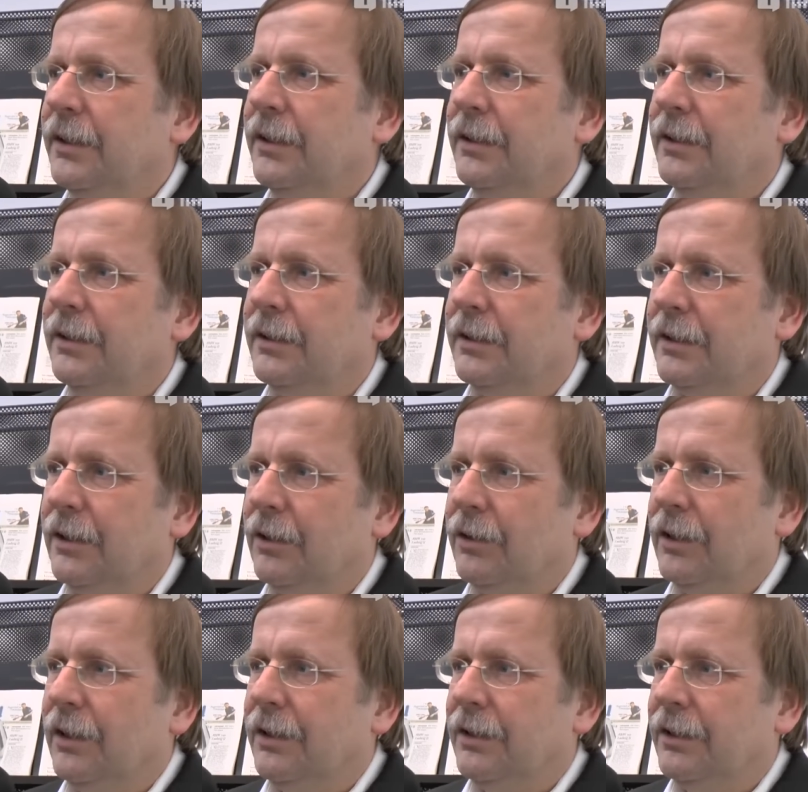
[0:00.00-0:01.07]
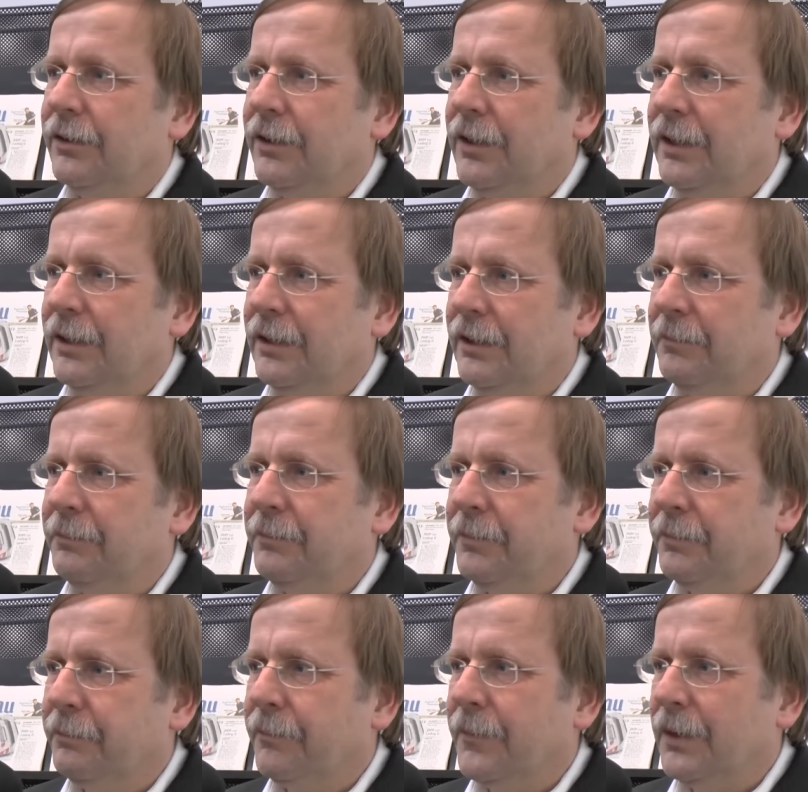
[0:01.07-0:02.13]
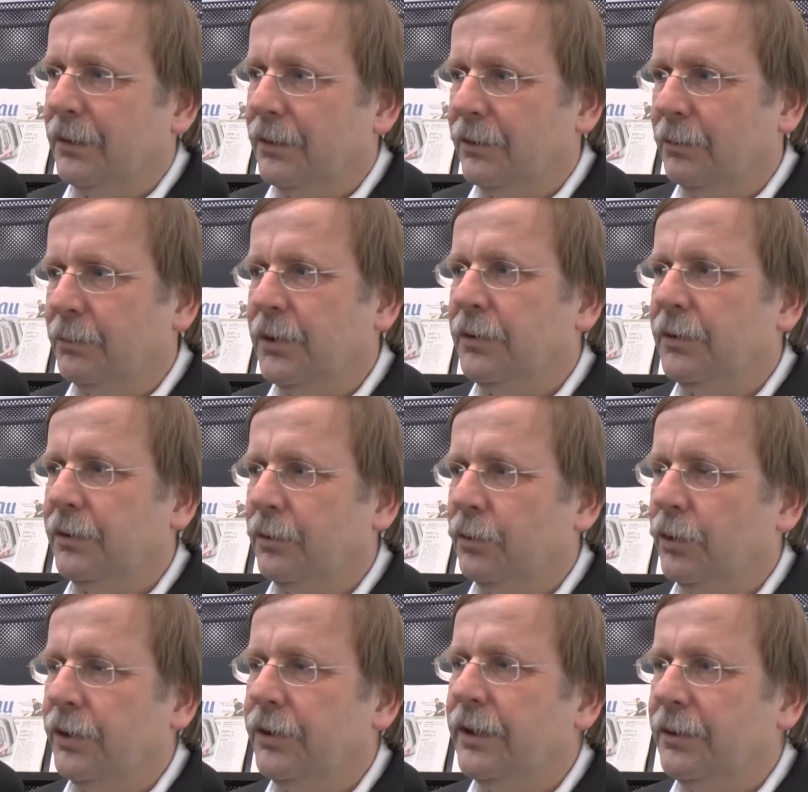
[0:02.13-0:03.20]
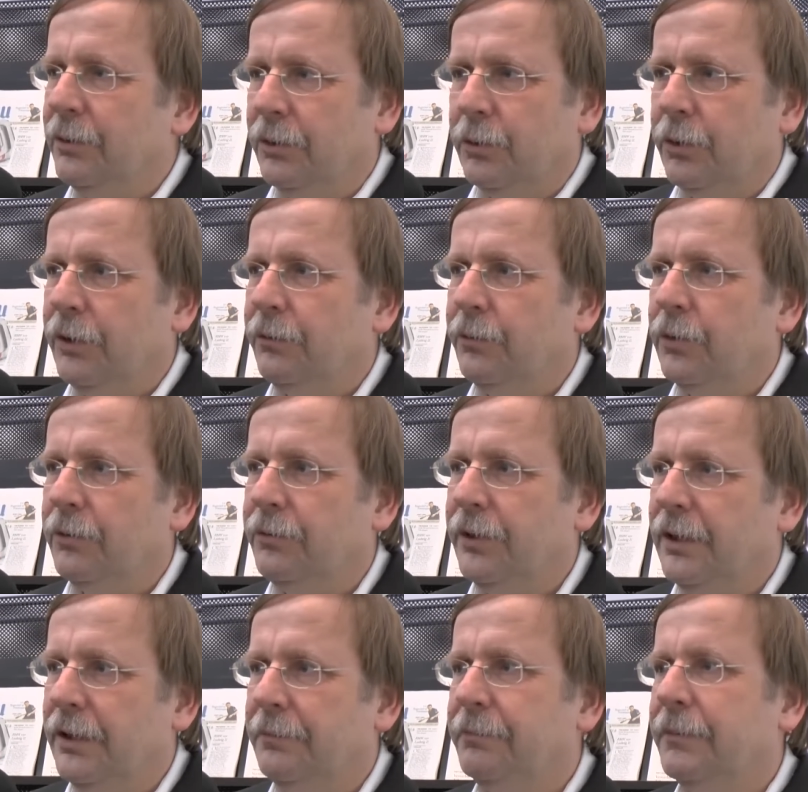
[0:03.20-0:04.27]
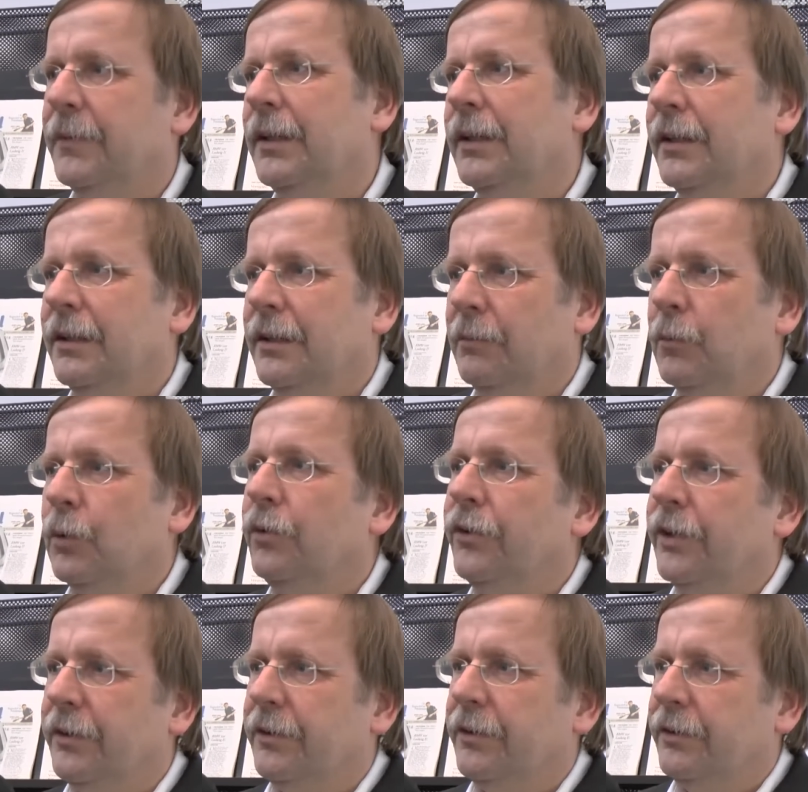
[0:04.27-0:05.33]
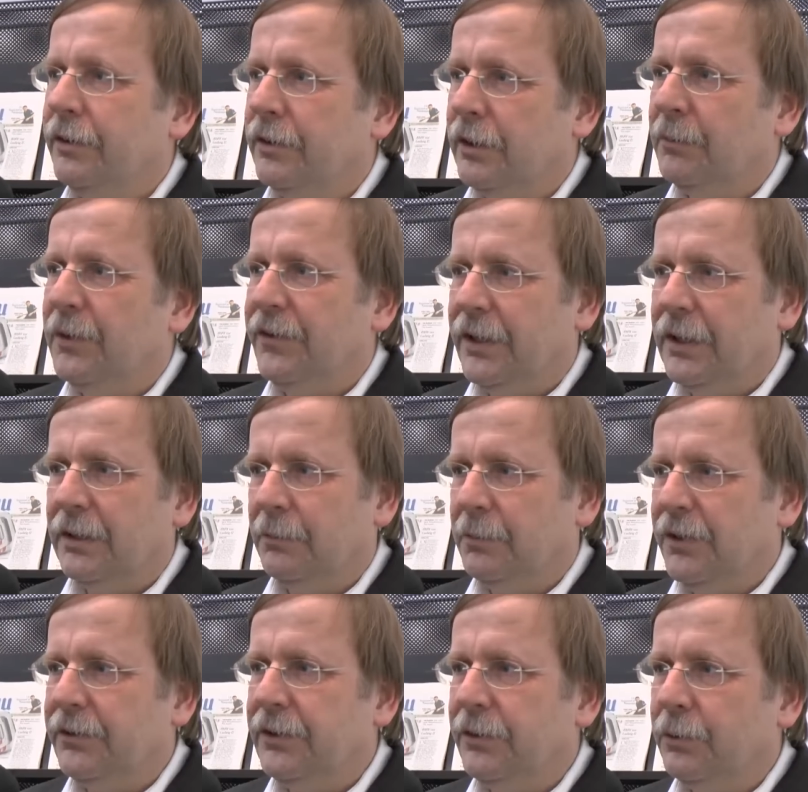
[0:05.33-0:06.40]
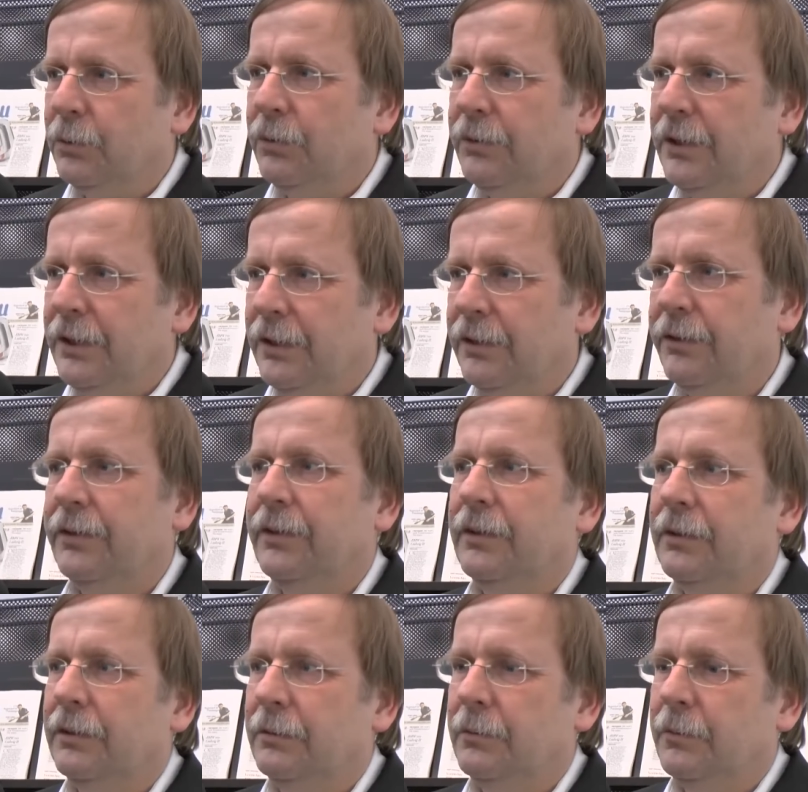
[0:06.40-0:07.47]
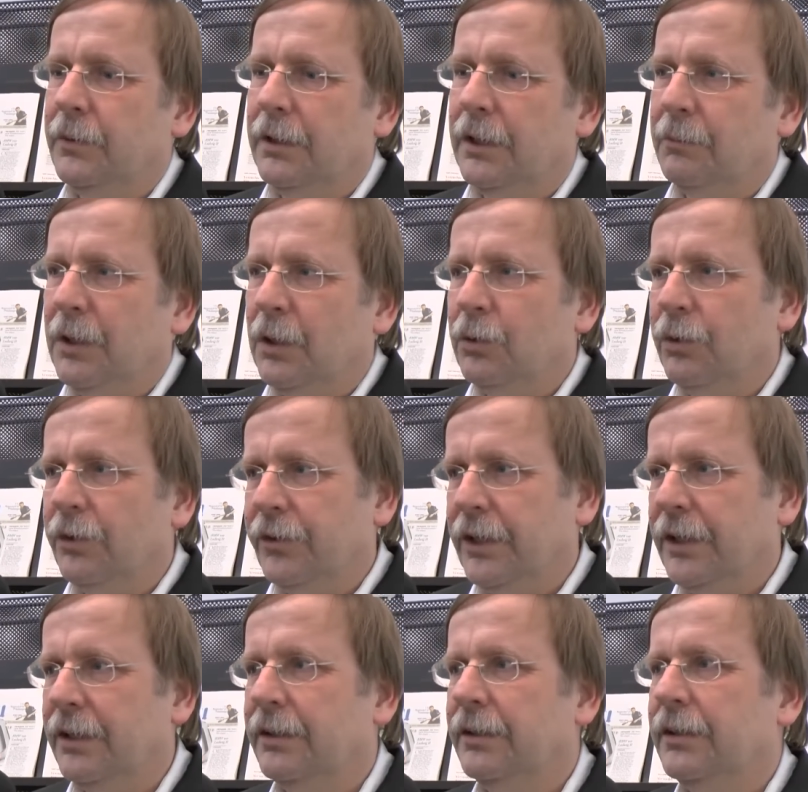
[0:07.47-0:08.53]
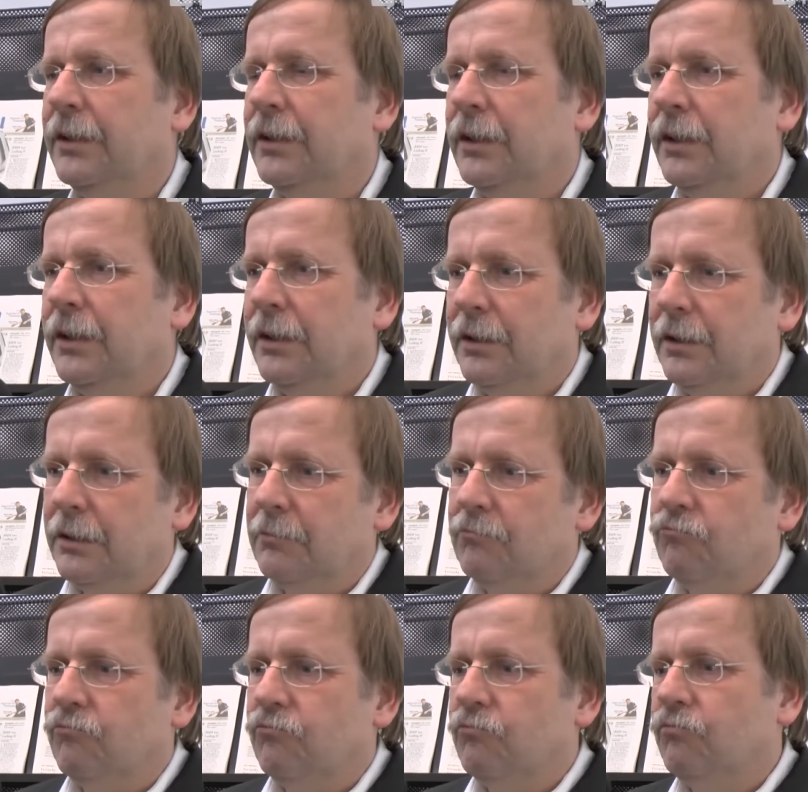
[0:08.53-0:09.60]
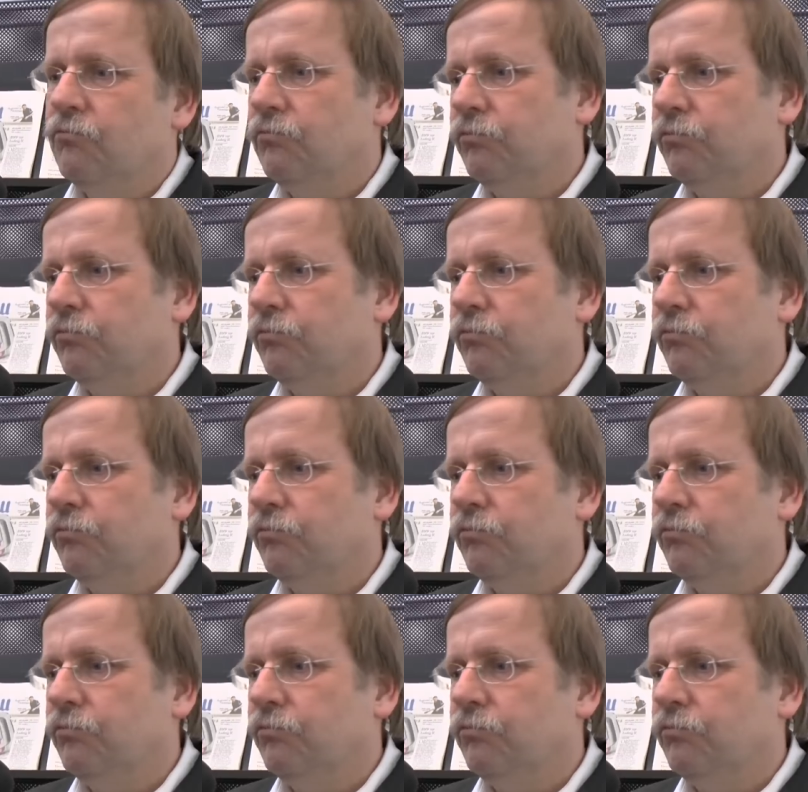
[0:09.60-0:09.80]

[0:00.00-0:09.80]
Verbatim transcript: Regionalliga-Serie also bis heute nur neun Vorfälle. Im Grundsatz also kann man sagen, da passiert so gut wie nichts. Äh, wir haben auch nur sehr ähm,